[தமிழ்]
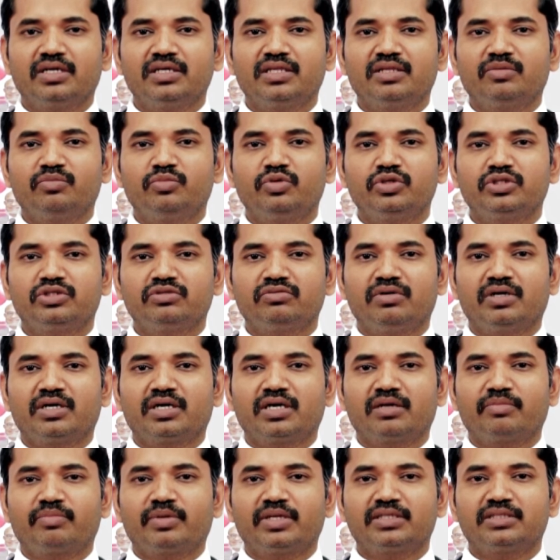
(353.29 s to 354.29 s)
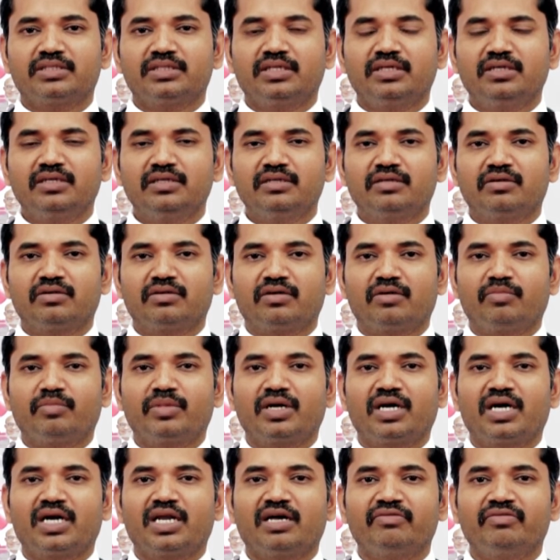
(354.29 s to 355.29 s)
இந்த மூச்சு வாங்குகிற பிரச்சனை ரொம்ப
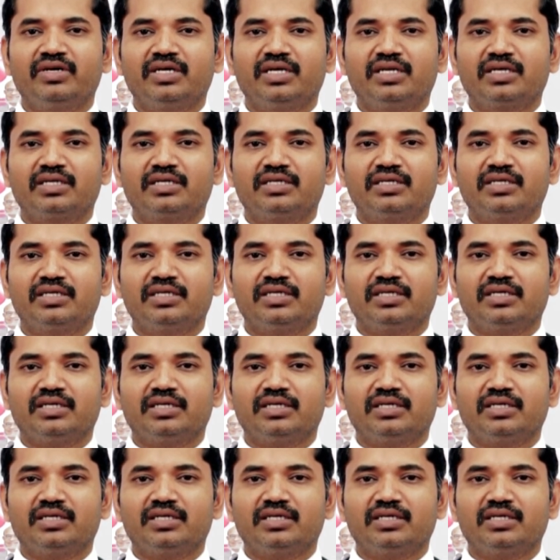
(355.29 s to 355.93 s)
நாளாகவே இருக்குது